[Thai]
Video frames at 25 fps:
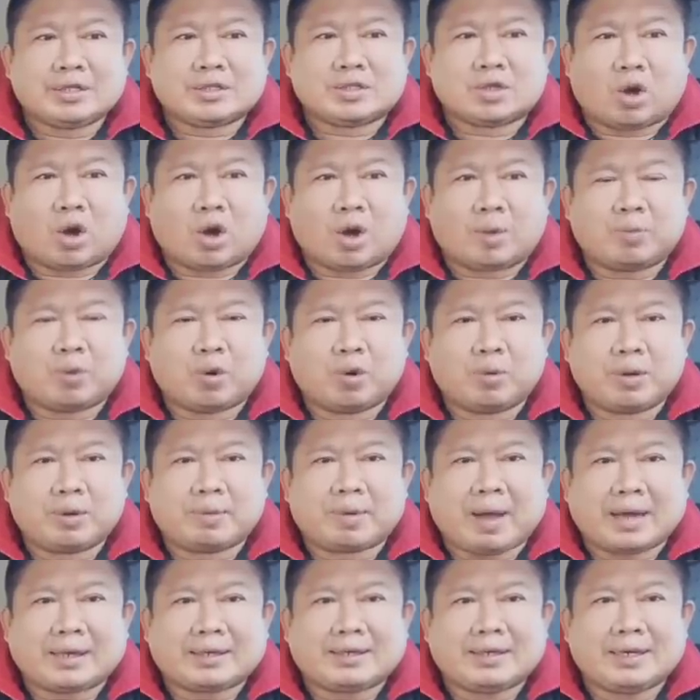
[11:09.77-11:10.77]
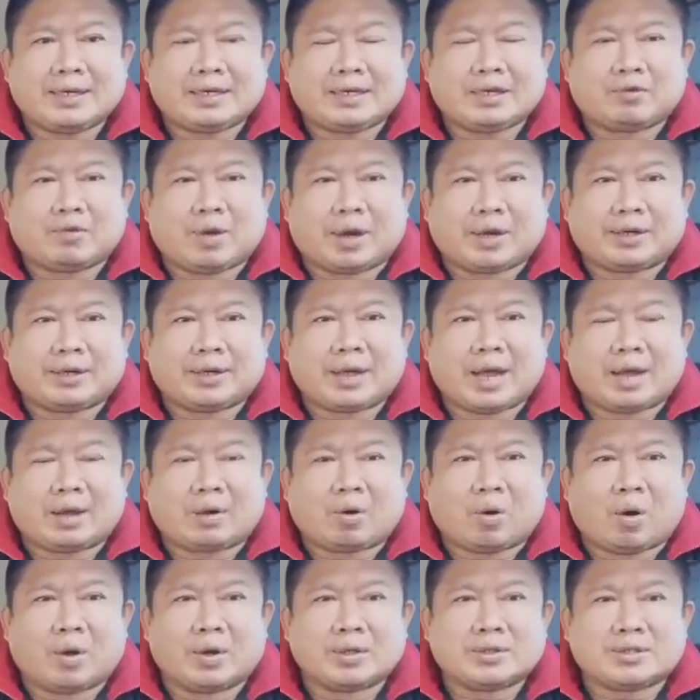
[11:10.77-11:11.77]
สอภูมิพัฒน์ที่จังหวัดน
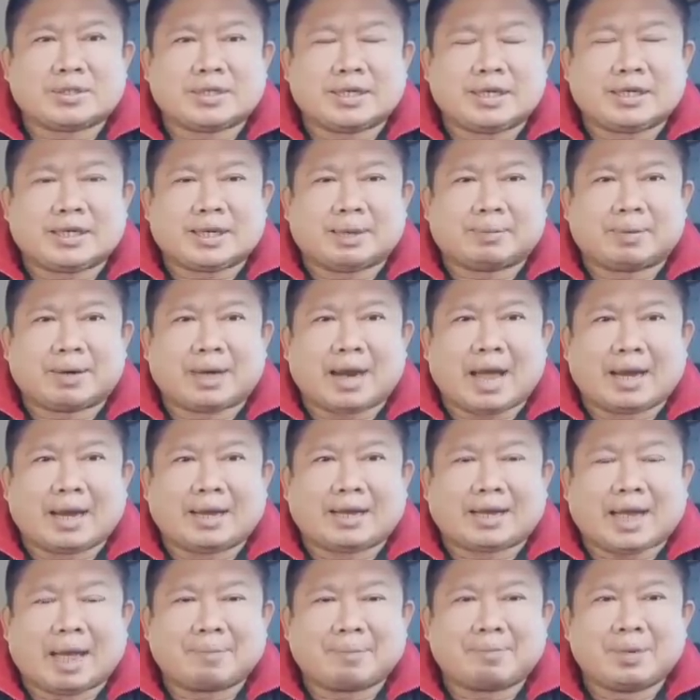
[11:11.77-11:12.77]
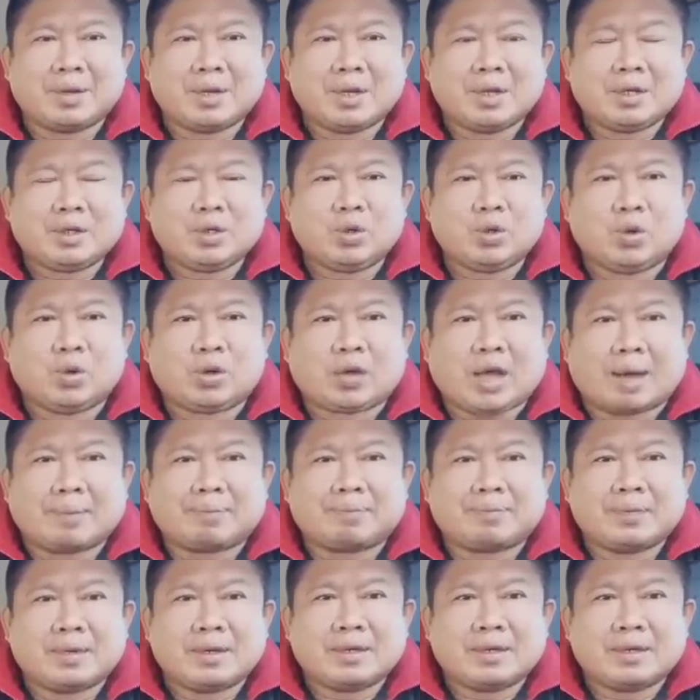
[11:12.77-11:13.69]
ครศรีธรรมราชนะครับ อยู่กับ